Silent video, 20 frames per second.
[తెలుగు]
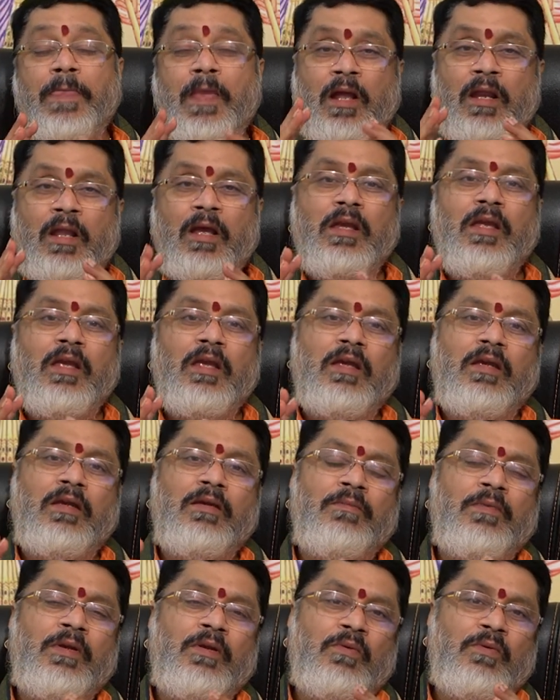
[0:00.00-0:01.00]
అలాగే
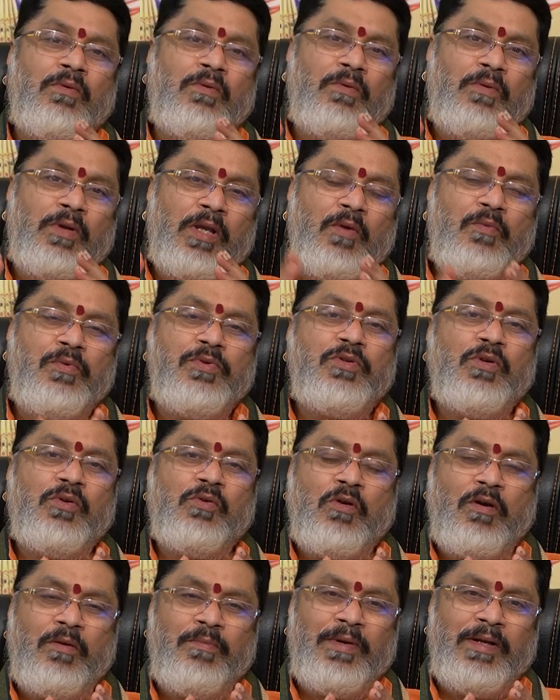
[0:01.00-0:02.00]
మీరు ఏ ఉద్యోగం
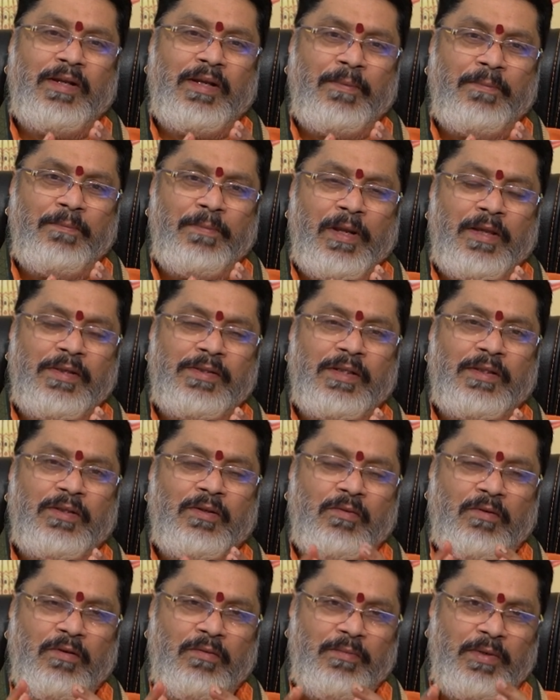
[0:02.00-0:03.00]
గవర్నమెంట్ ఎంప్లాయీస్ అయితే
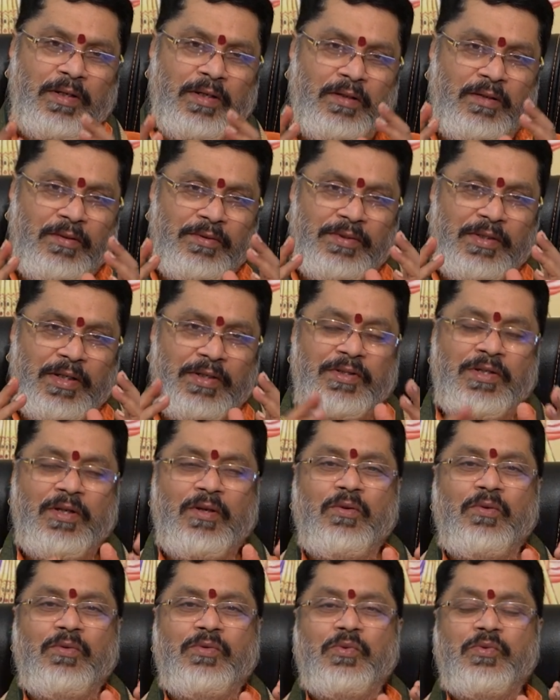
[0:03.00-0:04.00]
గవర్నమెంట్
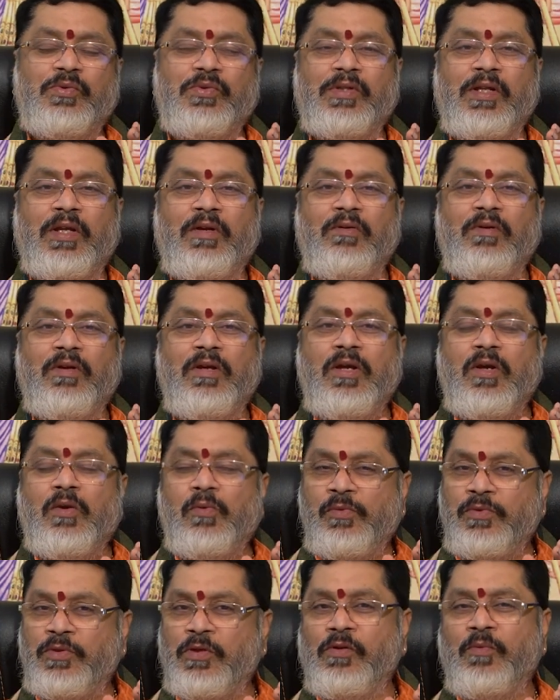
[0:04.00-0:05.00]
సెక్షన్లో చూసుకునే
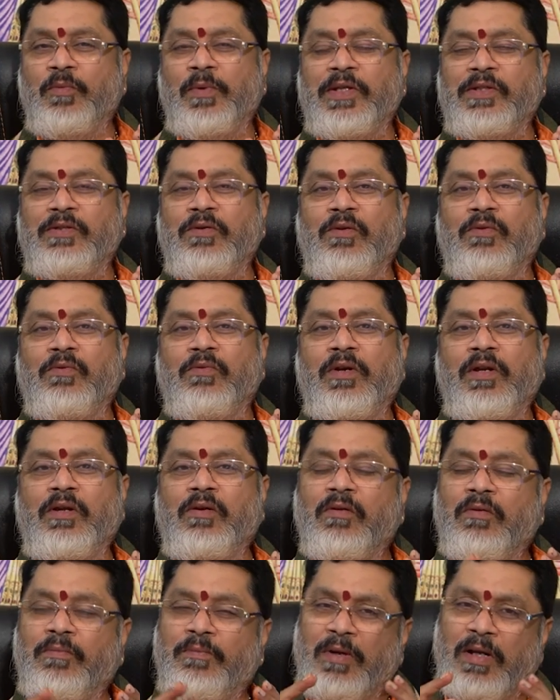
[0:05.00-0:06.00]
ఉద్యోగం ప్లేస్లో అనుకోండి
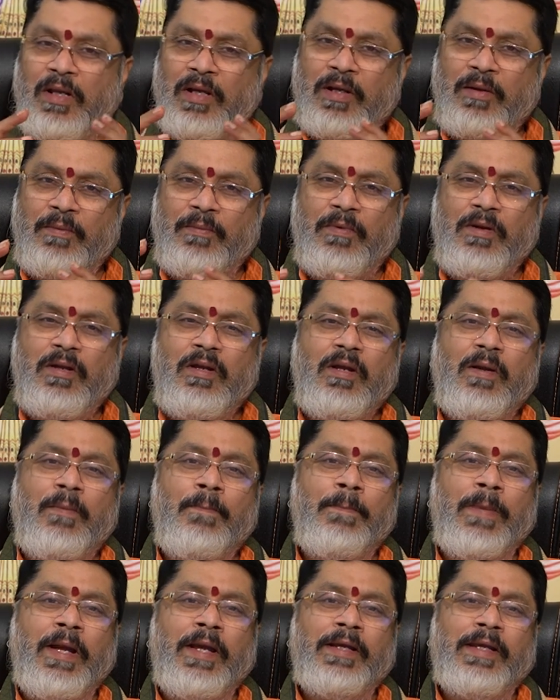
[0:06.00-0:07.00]
అలాగే
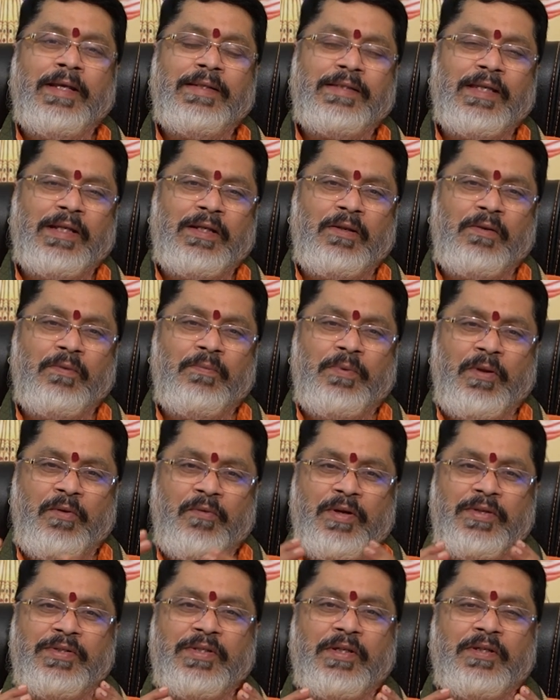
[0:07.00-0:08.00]
బ్యాంకింగ్ సెక్టర్
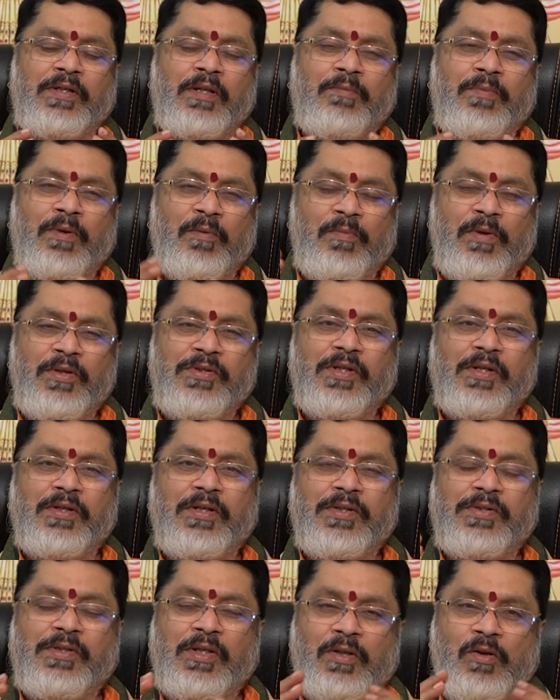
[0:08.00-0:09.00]
ప్రైవేట్ సెక్టర్ పబ్లిక్
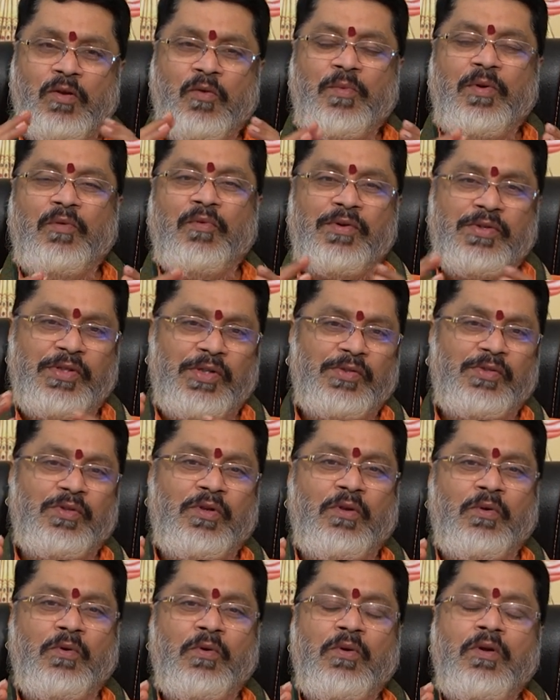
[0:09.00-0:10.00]
సెక్టర్స్ ఎందులో మీరు వర్క్
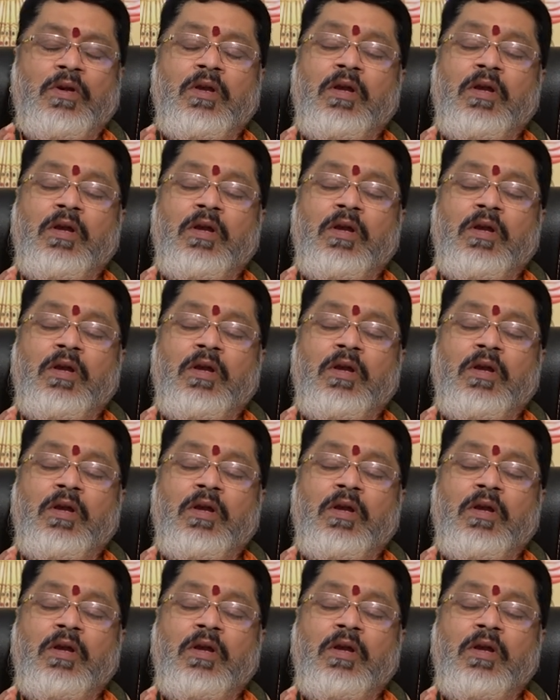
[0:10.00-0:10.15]
చేస్తున్నారో